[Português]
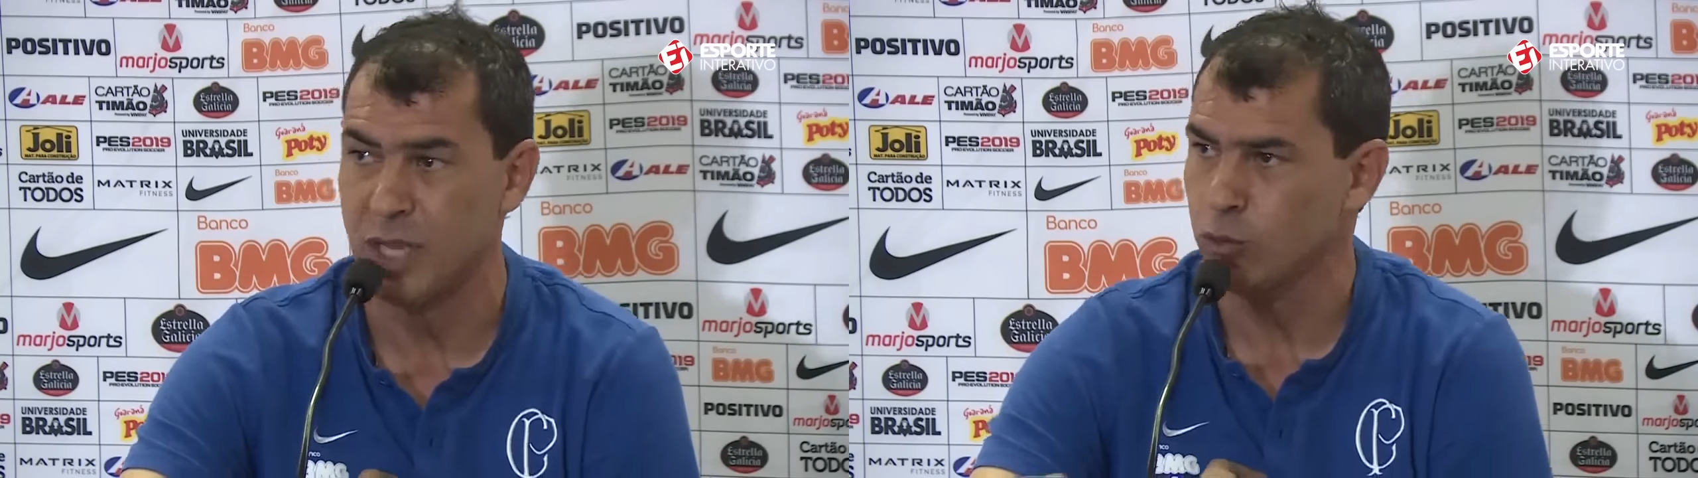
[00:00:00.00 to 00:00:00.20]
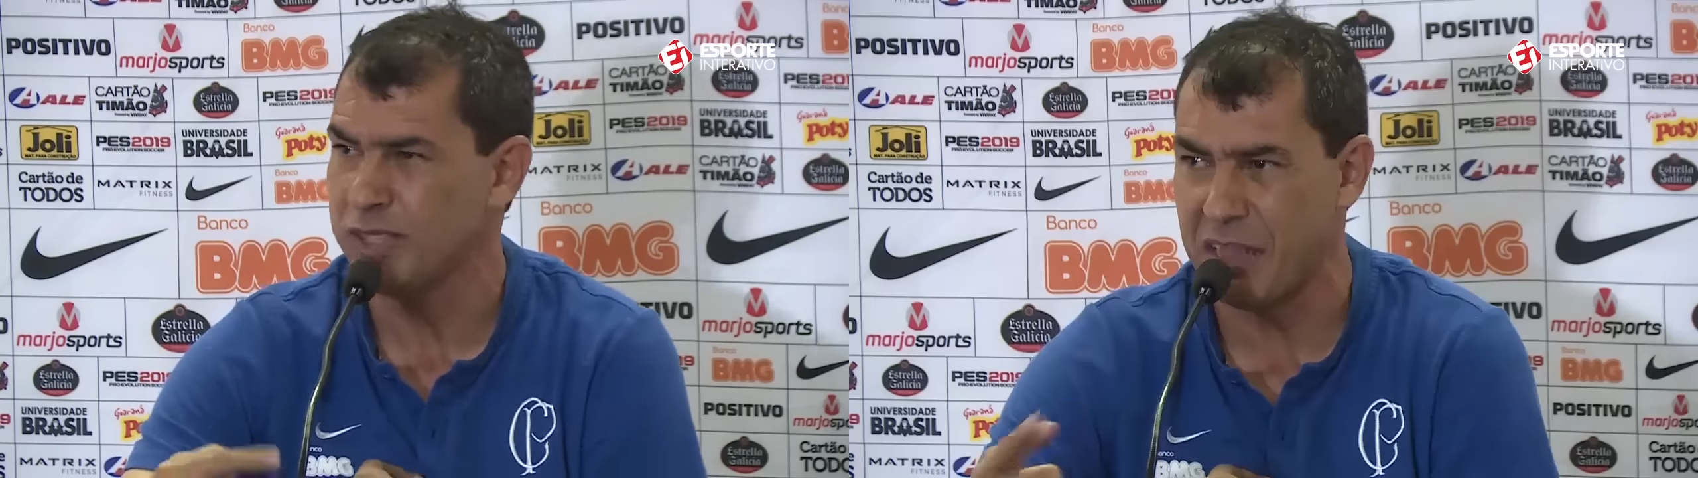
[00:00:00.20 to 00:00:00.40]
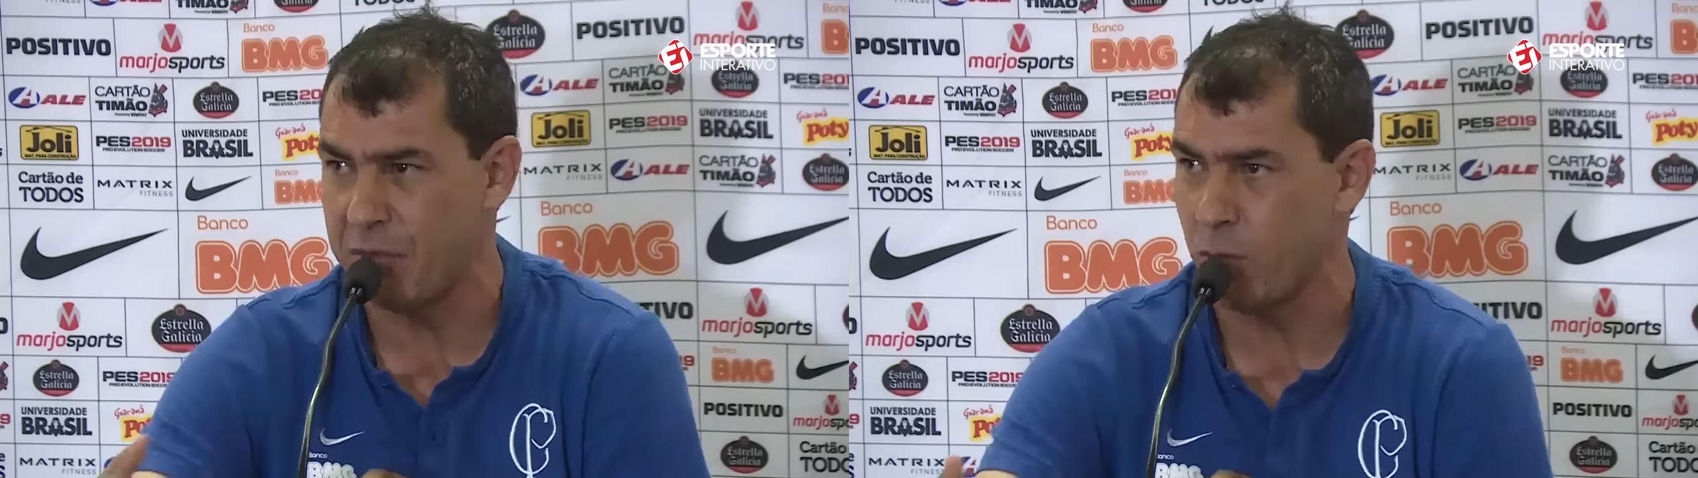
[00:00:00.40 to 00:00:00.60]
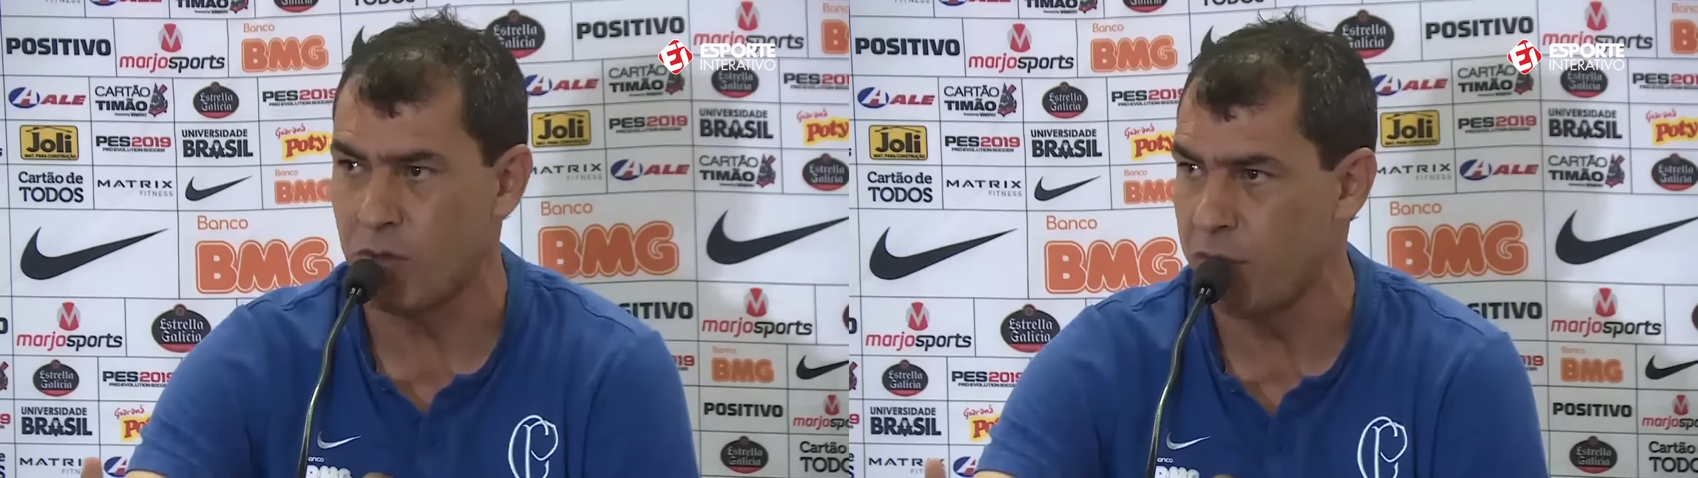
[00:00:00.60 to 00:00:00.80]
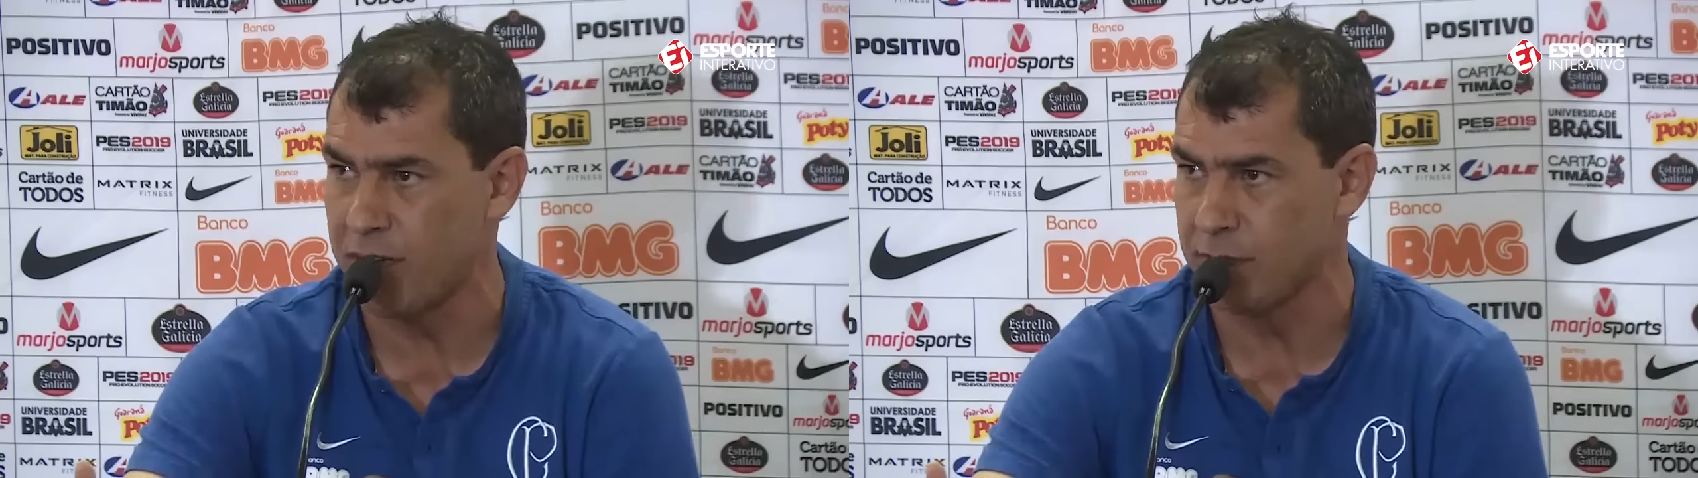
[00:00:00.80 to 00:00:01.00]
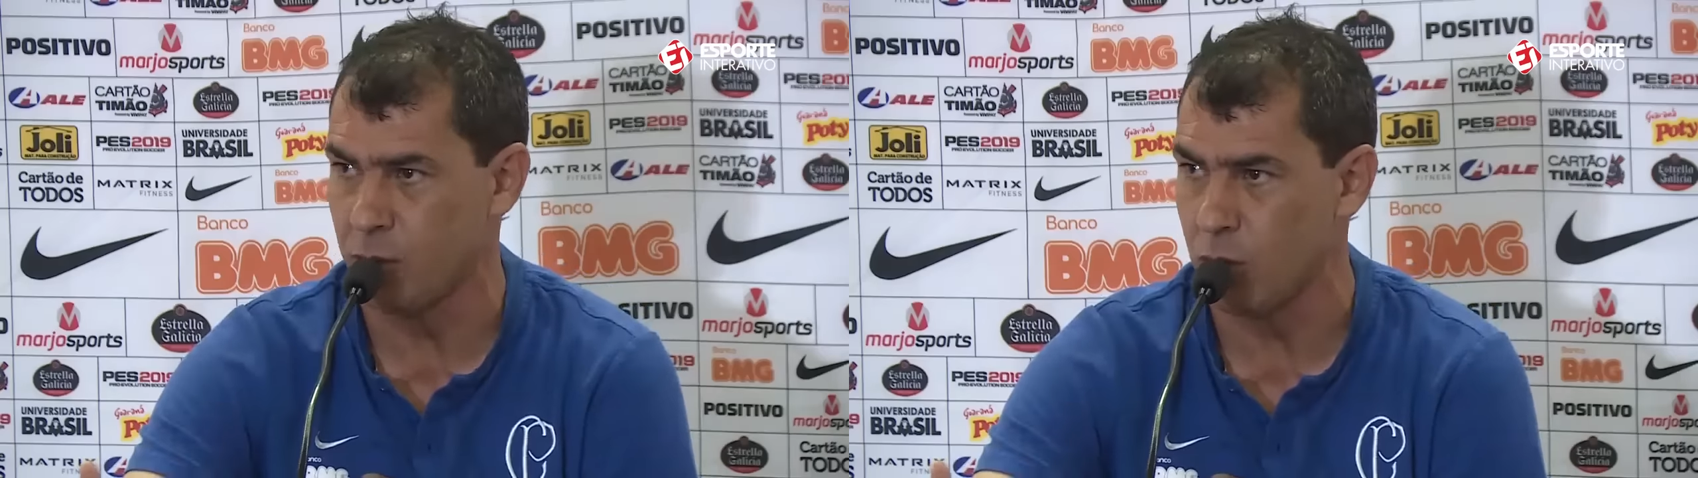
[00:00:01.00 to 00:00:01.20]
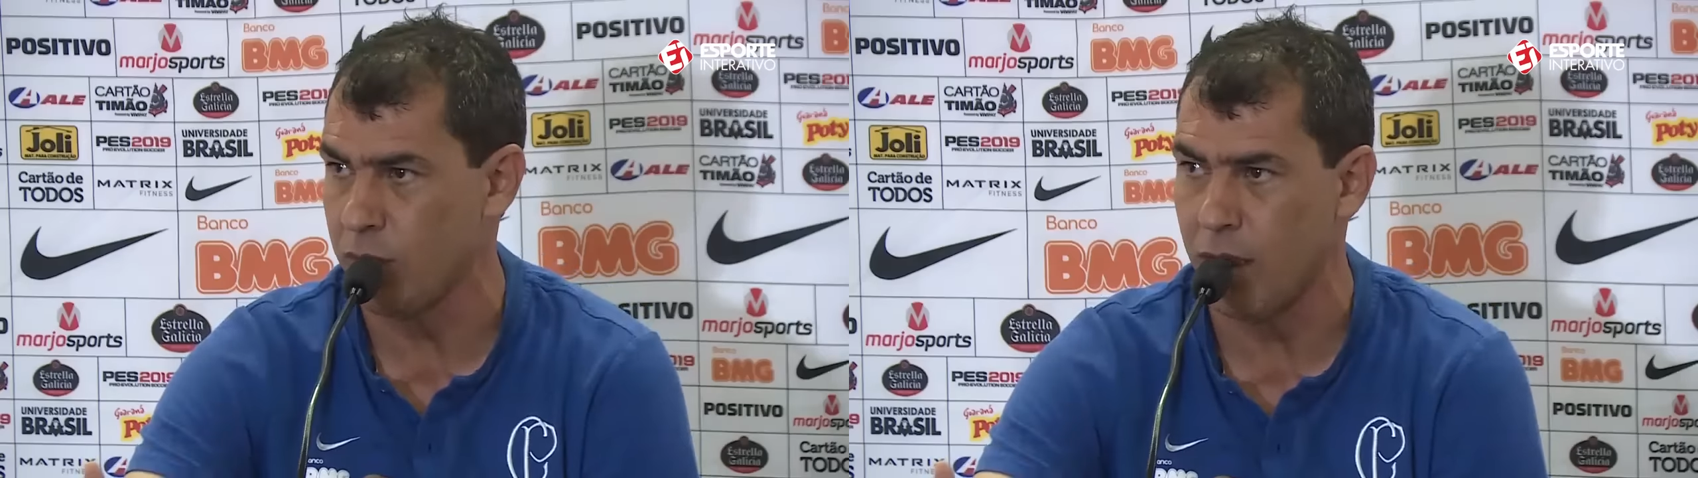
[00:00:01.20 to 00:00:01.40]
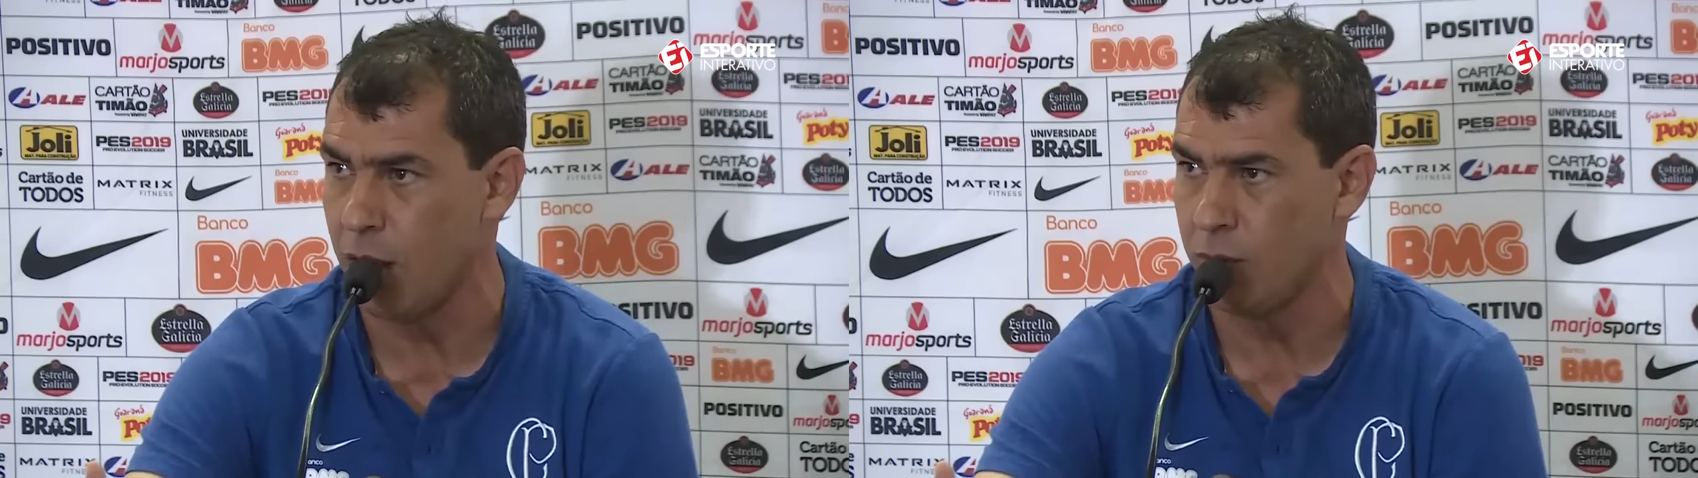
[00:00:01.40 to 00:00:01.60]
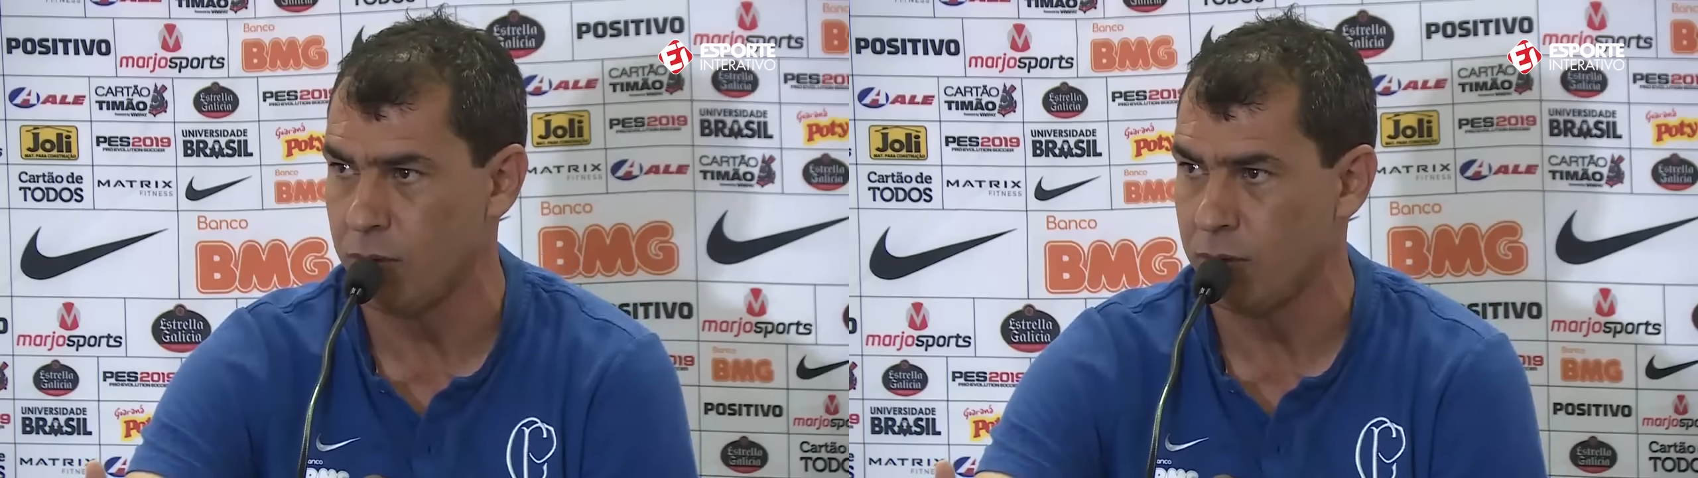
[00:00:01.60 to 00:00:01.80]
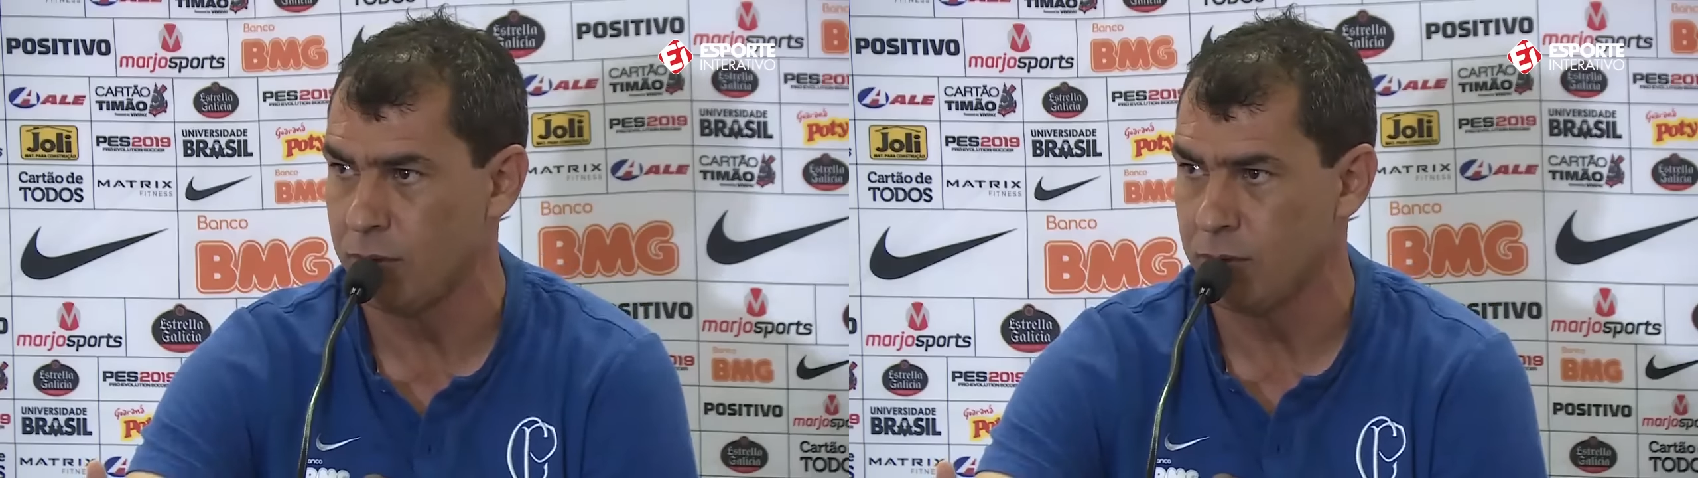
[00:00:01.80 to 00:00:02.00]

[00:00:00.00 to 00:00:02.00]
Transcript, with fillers: não teve conversa com o Hilal.